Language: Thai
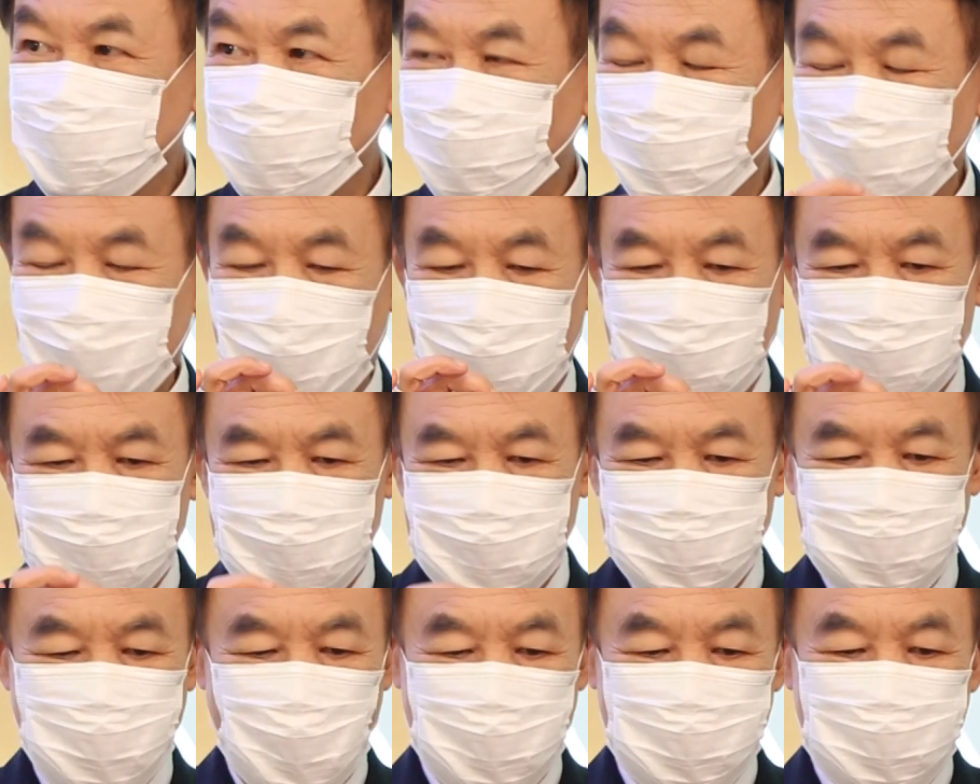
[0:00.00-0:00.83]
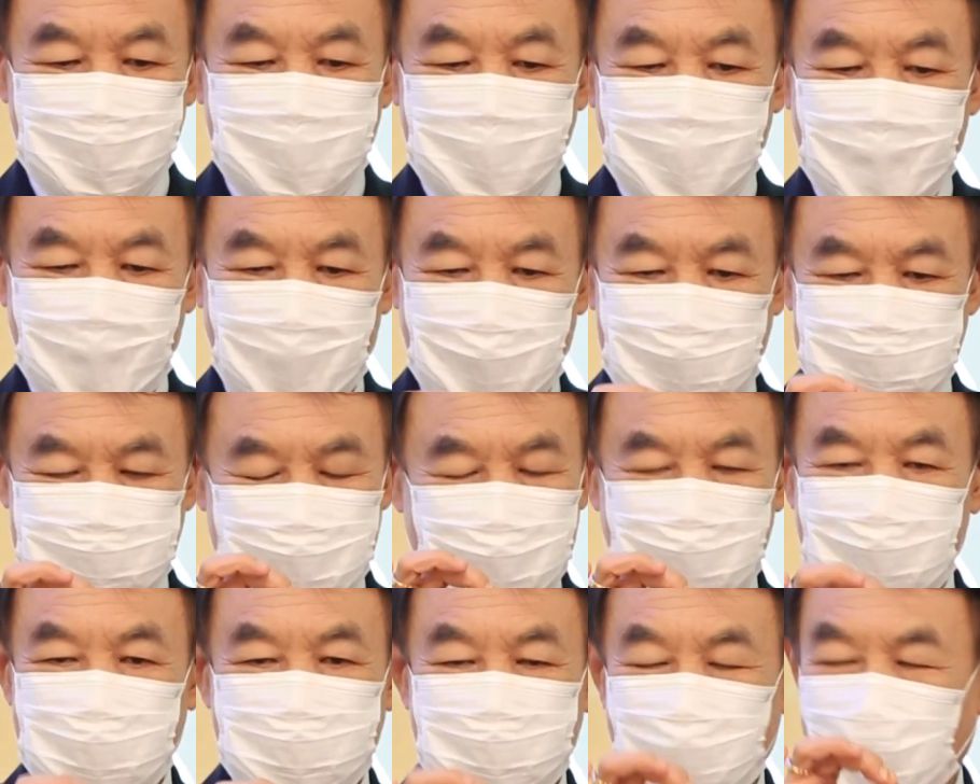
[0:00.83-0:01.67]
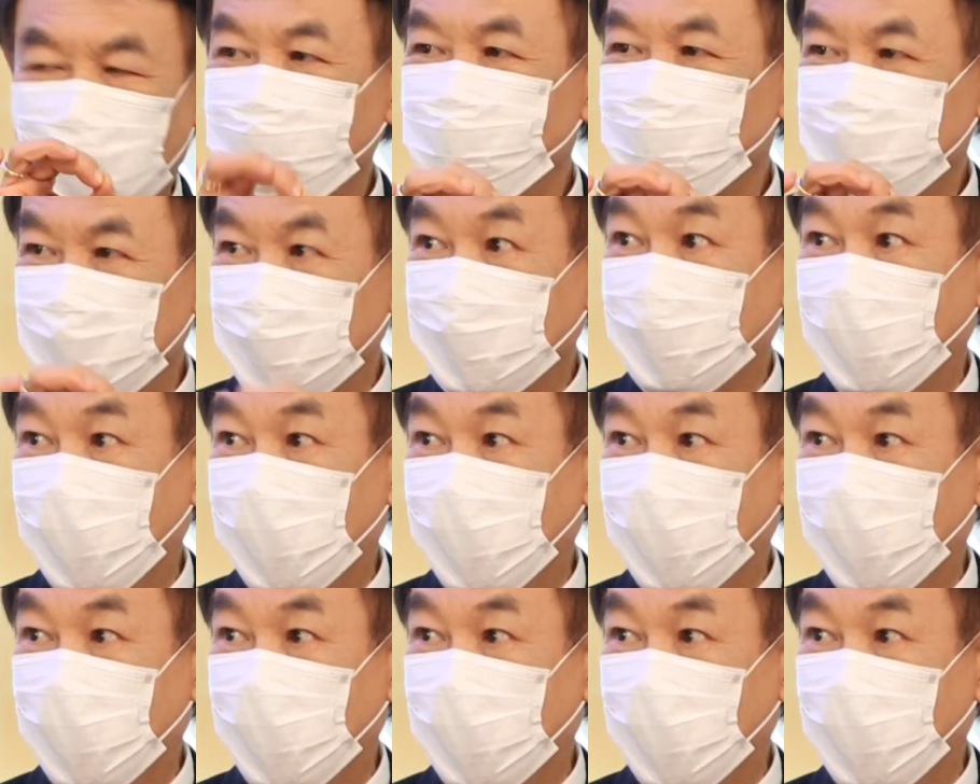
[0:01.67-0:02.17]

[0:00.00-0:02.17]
ออยู่ในระบบเจริญพันธุ์ผู้หญิง